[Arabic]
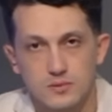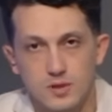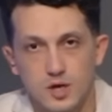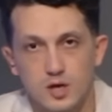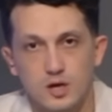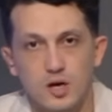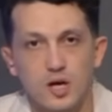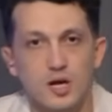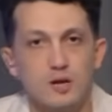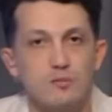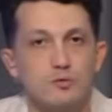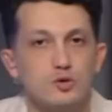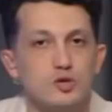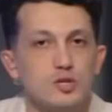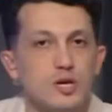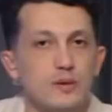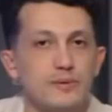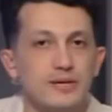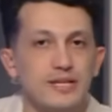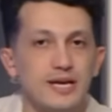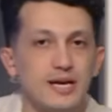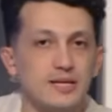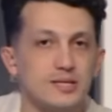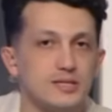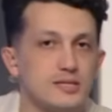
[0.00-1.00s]
الراجل
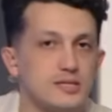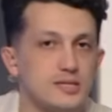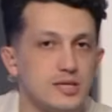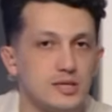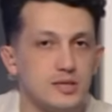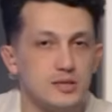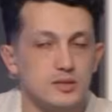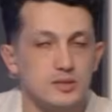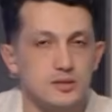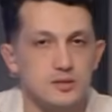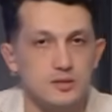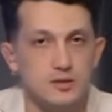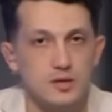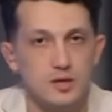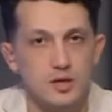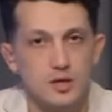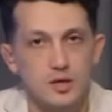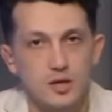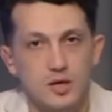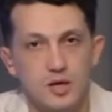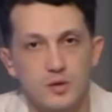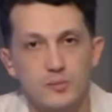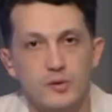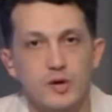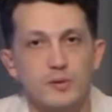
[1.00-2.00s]
متيبه تحت السن
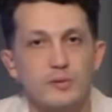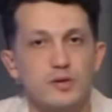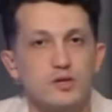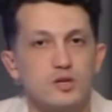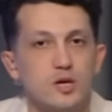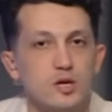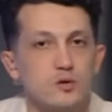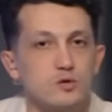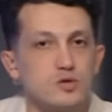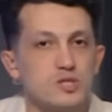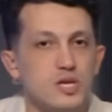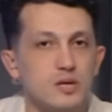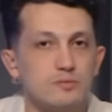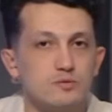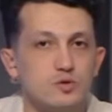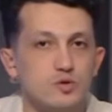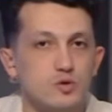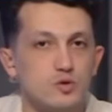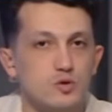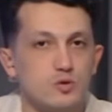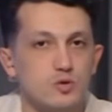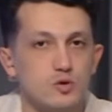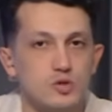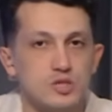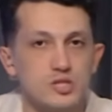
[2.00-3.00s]
ابراهيم انداي
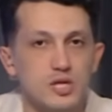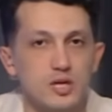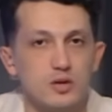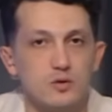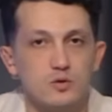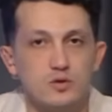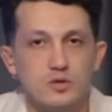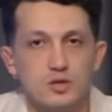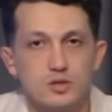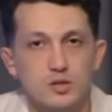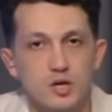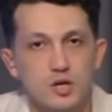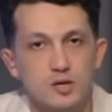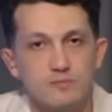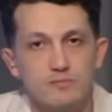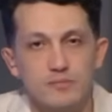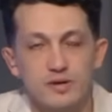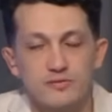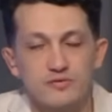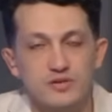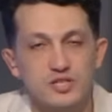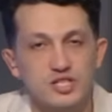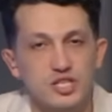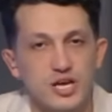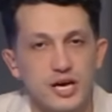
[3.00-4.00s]
وسامسون كل سنه وانت طيب
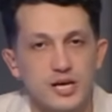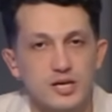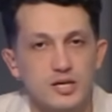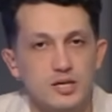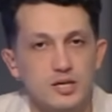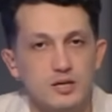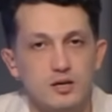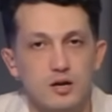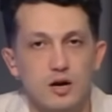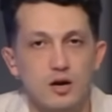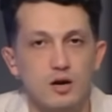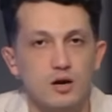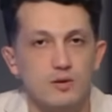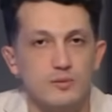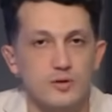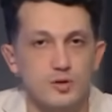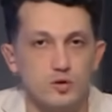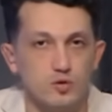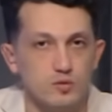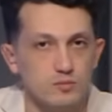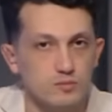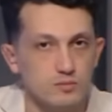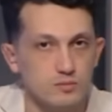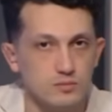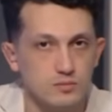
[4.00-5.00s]
ما فيش اي رجا
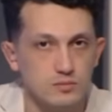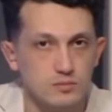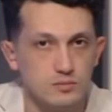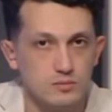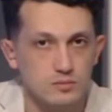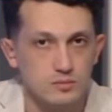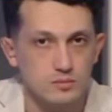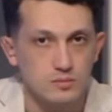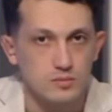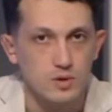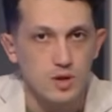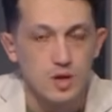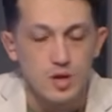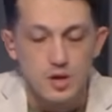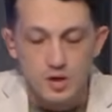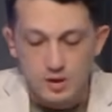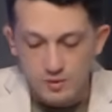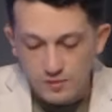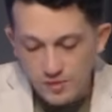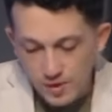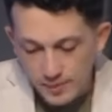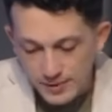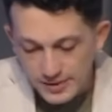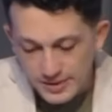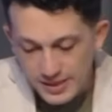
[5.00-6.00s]
منهم
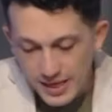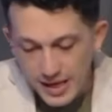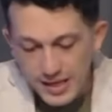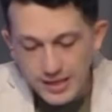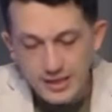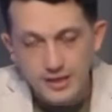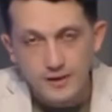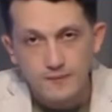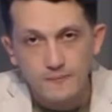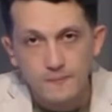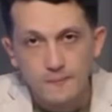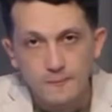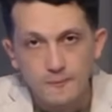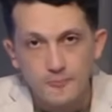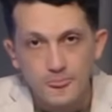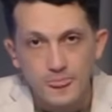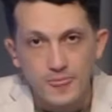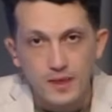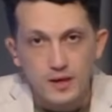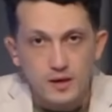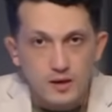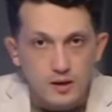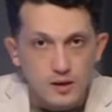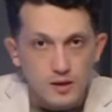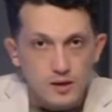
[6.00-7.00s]
فبالتالي
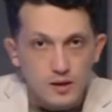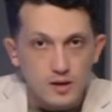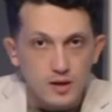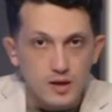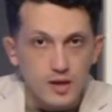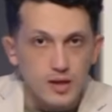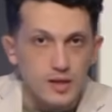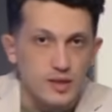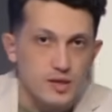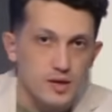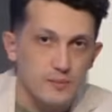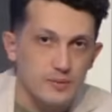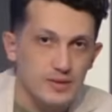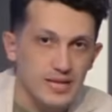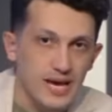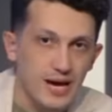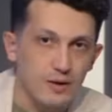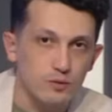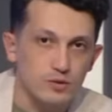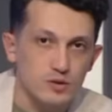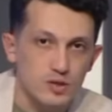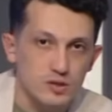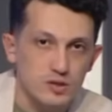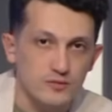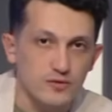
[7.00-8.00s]
انت
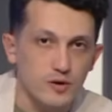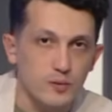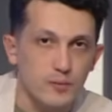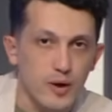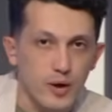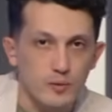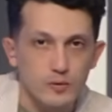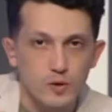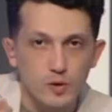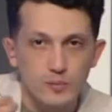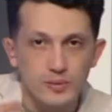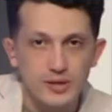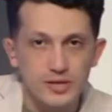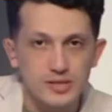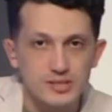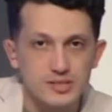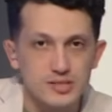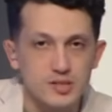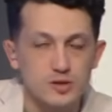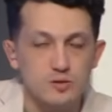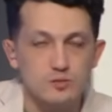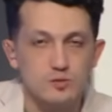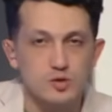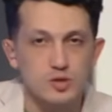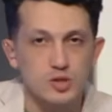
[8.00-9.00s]
بتحاول تتفاوض معاهم ان هم
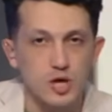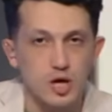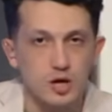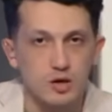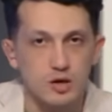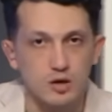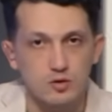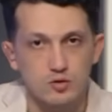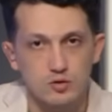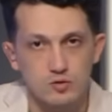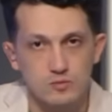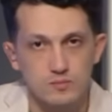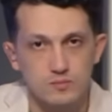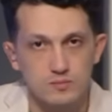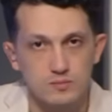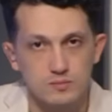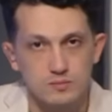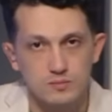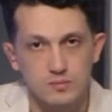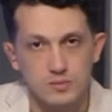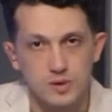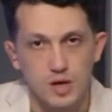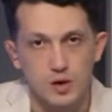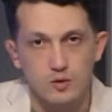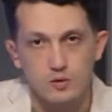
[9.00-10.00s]
ينزلوا مستحقاتهم
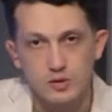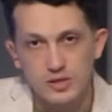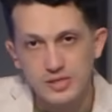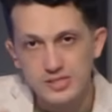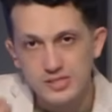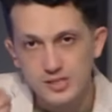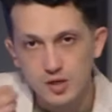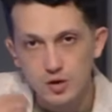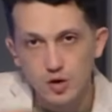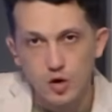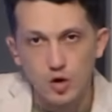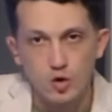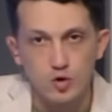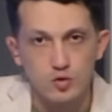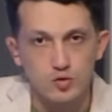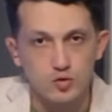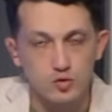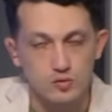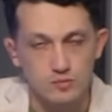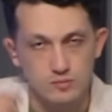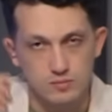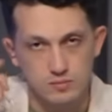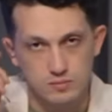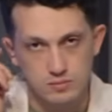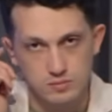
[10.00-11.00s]
او ينزلوا
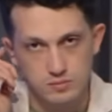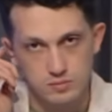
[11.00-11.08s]
عقودهم